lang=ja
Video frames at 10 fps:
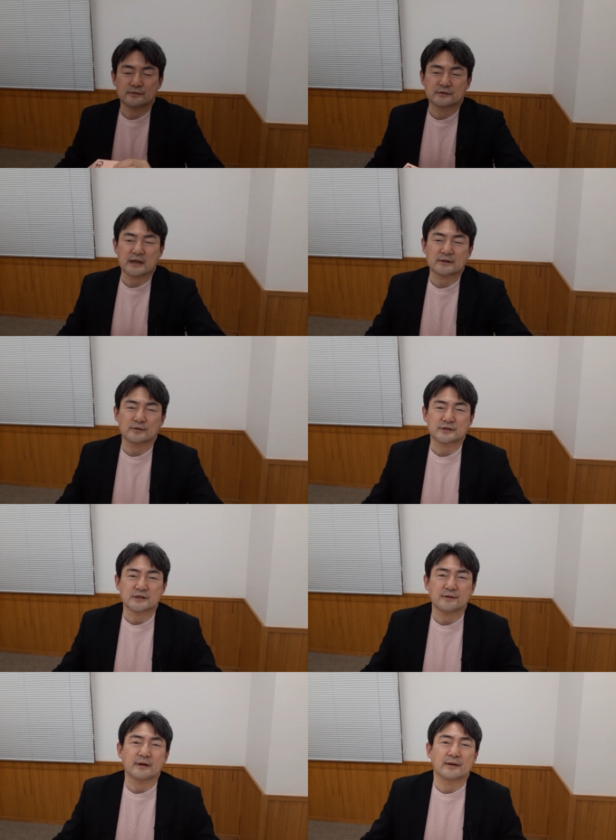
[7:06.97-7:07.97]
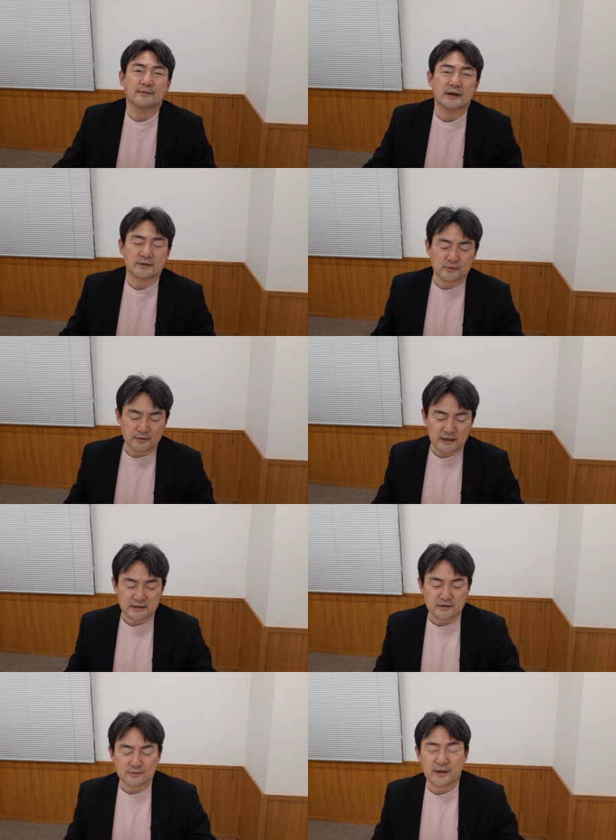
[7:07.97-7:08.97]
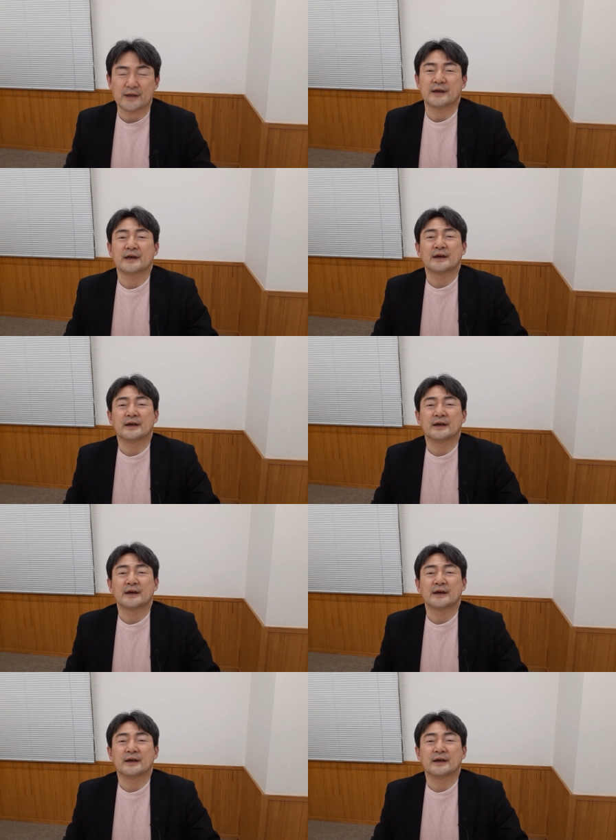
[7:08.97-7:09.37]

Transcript: 歌としてはワントラック目、